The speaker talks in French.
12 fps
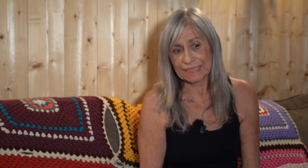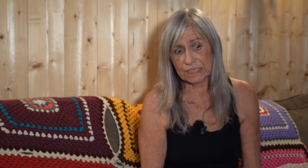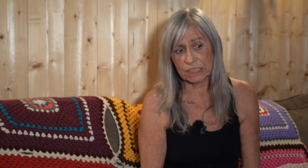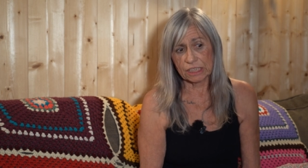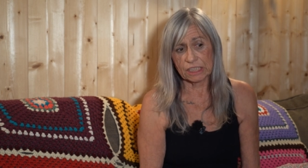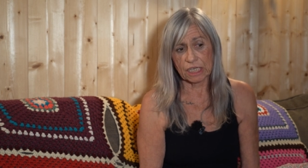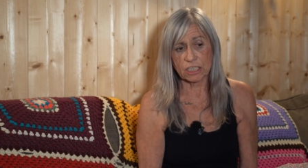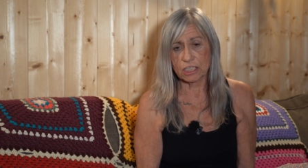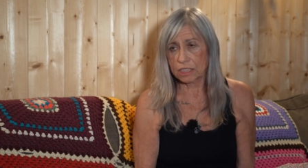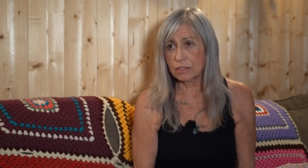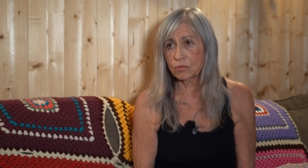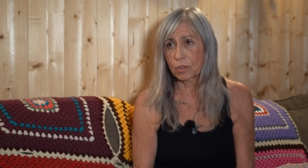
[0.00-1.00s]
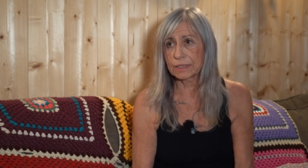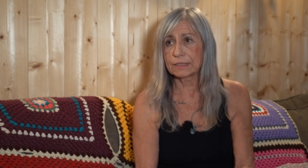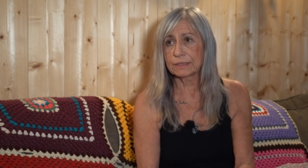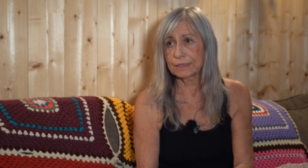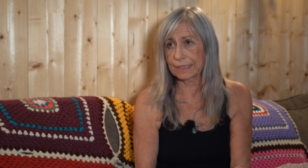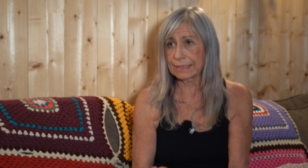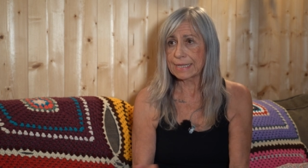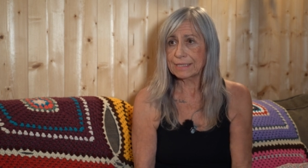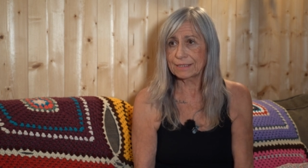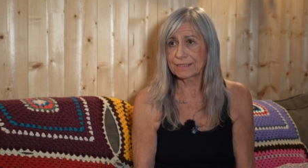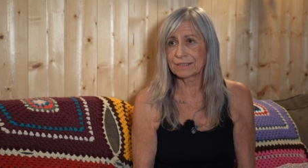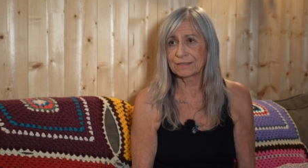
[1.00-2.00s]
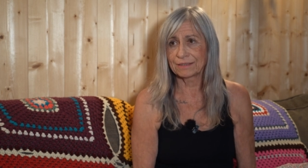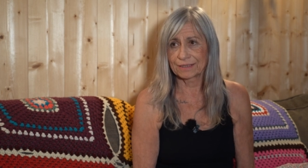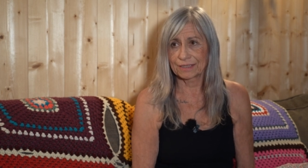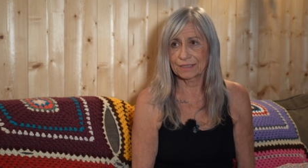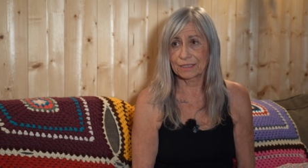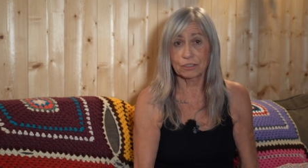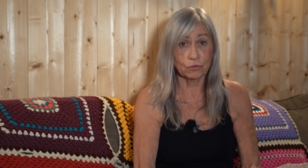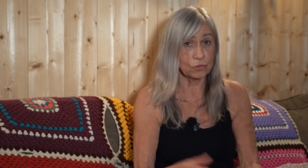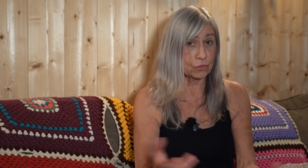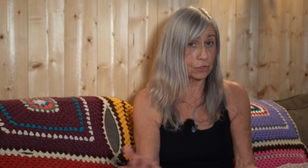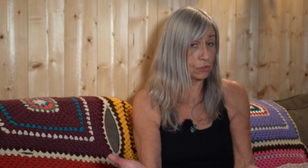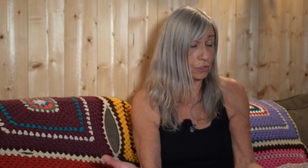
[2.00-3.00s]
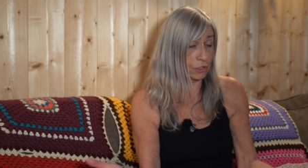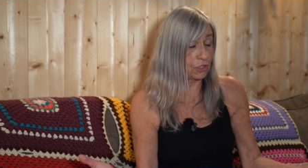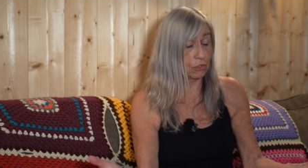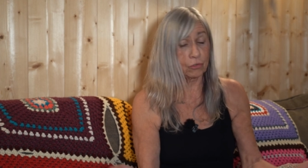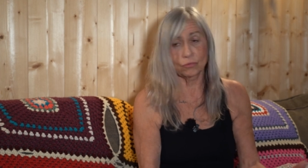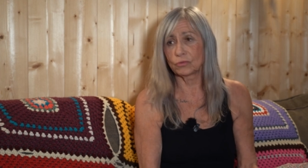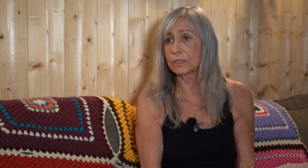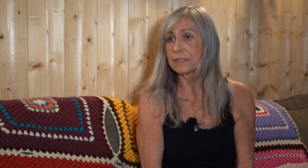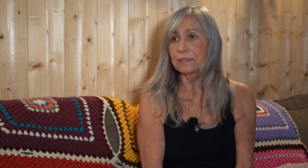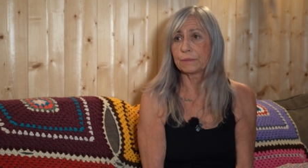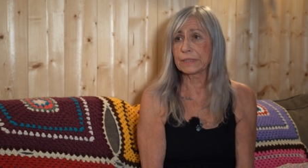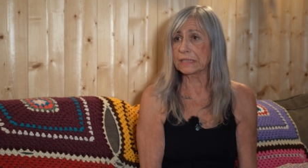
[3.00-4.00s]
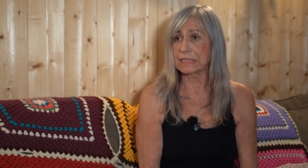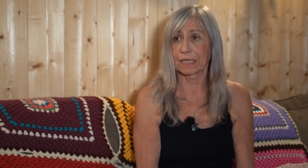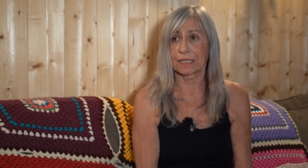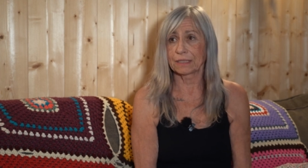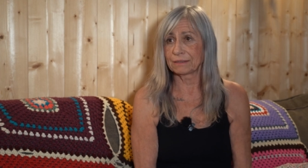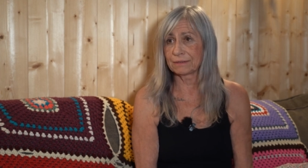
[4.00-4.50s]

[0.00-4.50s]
Et j'ai cherché sur Internet, j'ai rencontré Sébastien.